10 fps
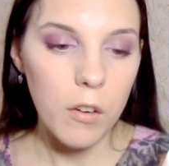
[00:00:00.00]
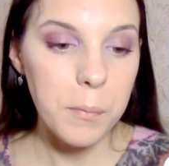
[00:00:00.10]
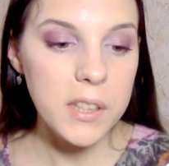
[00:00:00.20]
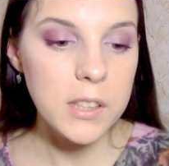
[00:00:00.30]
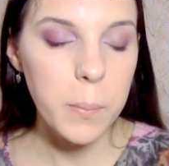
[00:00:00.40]
В
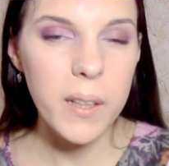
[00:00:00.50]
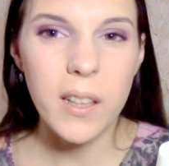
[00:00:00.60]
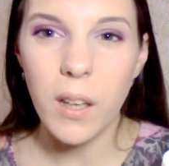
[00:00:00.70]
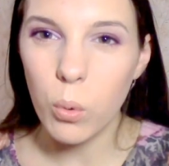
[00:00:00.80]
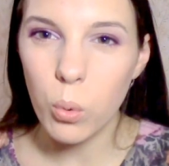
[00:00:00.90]
принципе, это
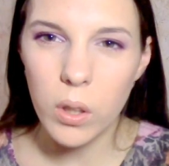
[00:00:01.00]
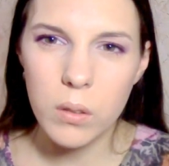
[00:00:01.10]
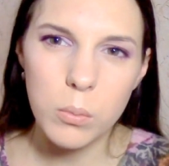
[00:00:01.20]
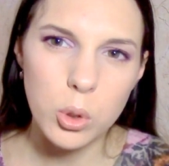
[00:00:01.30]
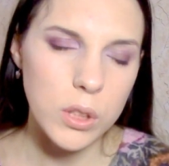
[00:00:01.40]
такое,
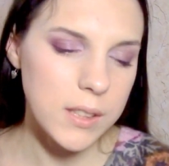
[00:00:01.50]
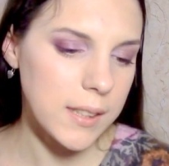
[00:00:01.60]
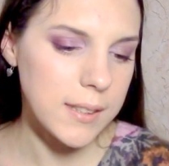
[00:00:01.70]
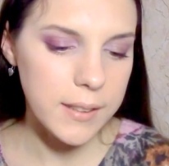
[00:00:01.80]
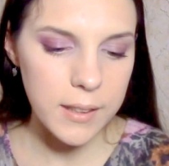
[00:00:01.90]
можно
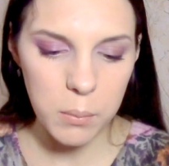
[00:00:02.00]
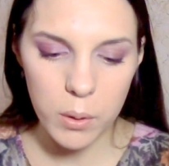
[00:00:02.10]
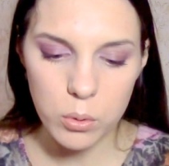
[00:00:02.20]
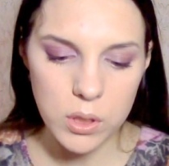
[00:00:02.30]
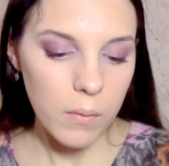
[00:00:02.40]
сказать, не
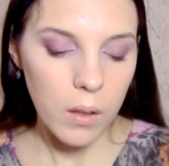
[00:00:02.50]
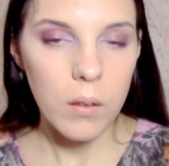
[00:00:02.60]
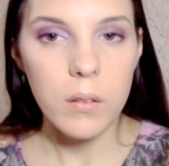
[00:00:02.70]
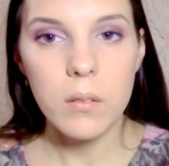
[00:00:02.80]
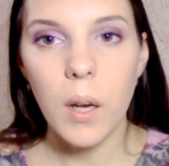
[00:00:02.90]
минус, а
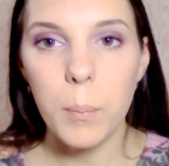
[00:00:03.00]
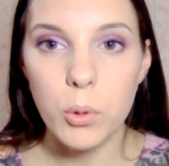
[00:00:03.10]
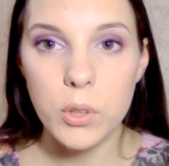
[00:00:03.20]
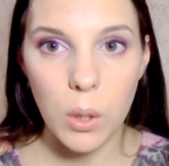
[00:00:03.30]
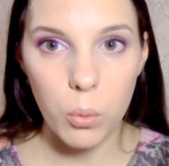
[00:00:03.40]
а
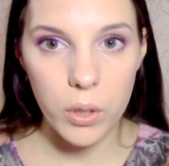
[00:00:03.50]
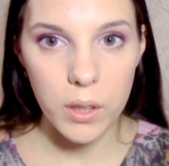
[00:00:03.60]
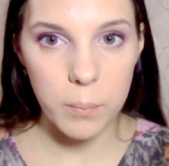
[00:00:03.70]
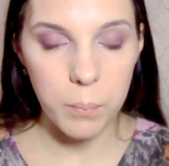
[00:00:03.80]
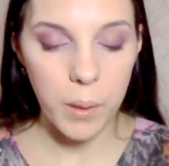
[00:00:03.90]
просто такой
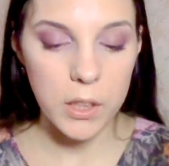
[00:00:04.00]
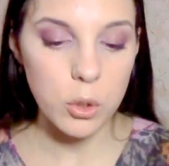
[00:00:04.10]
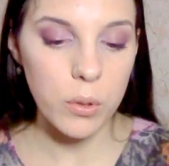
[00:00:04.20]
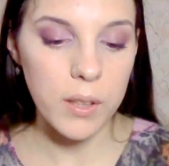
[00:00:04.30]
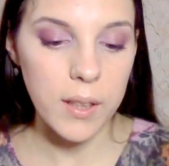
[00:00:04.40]

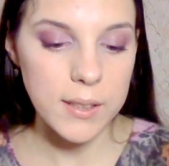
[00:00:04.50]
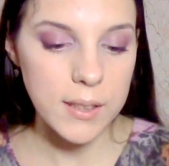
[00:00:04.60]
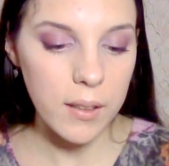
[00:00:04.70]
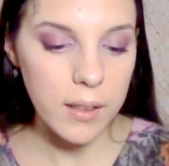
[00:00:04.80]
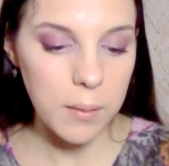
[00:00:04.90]
небольшой
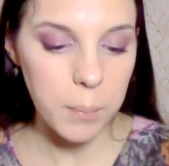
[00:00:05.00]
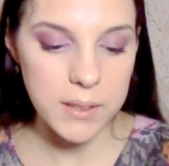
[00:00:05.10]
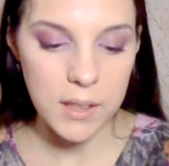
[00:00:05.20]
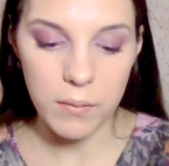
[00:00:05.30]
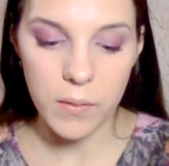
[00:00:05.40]
недостаток по
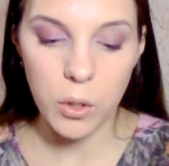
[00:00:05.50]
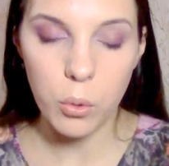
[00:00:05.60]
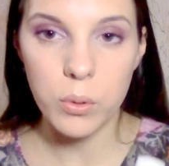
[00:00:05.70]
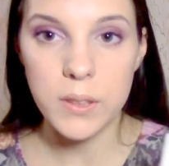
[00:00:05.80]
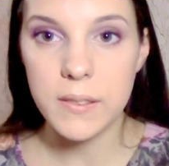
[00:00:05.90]

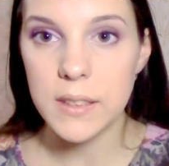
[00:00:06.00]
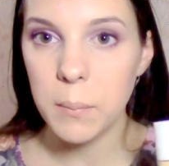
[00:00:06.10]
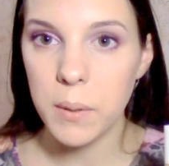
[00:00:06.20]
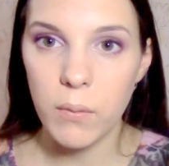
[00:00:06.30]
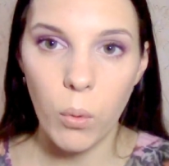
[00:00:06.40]
сравнению с
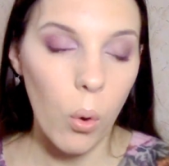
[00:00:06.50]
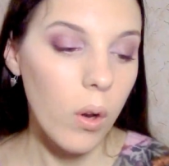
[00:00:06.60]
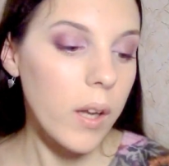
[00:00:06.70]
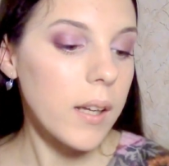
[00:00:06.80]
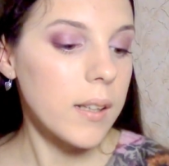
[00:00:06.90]
всеми его
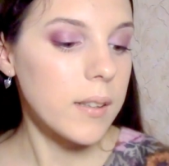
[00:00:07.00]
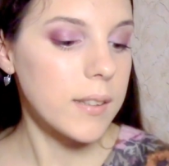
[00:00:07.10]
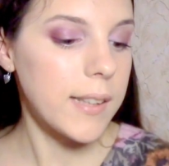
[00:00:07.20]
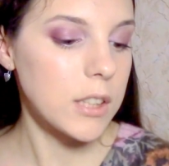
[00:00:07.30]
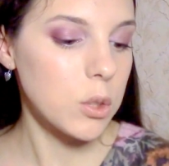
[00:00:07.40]
э,
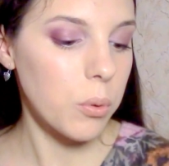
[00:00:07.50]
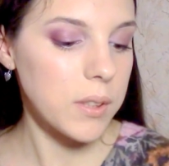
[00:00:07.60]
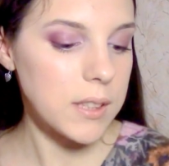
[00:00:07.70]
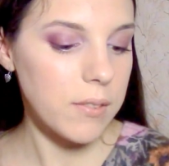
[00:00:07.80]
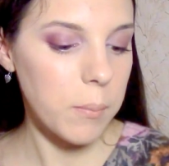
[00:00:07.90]

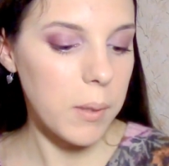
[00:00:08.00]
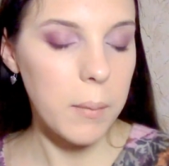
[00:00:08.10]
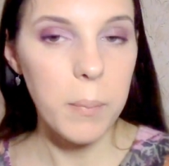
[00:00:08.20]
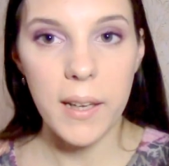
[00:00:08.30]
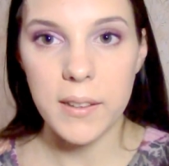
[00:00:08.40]
достоинствами и
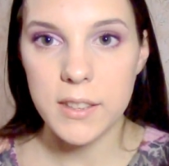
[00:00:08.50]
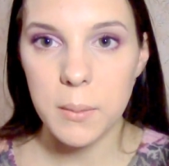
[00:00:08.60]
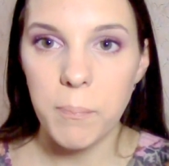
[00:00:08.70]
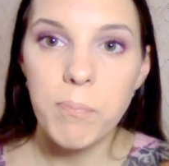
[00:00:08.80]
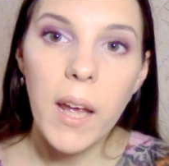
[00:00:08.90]
прелестями.